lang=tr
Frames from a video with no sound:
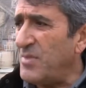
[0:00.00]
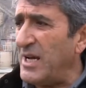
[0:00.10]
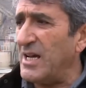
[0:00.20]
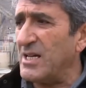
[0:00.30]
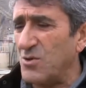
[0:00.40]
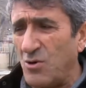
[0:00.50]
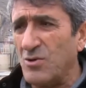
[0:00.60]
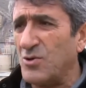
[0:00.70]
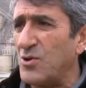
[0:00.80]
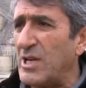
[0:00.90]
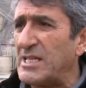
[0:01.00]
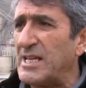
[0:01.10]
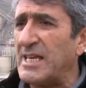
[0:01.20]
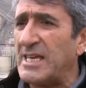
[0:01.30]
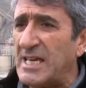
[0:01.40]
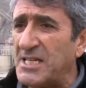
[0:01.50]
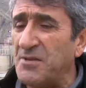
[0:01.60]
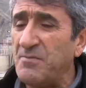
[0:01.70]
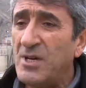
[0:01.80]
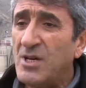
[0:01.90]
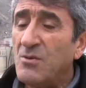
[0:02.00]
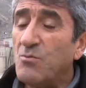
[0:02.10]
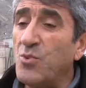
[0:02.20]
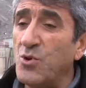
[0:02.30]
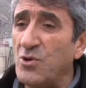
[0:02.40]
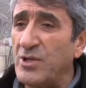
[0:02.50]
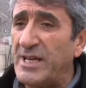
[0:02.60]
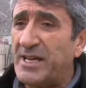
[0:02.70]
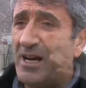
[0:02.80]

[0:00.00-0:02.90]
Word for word: bayağı zorlu süreçlerden geçip bugünlere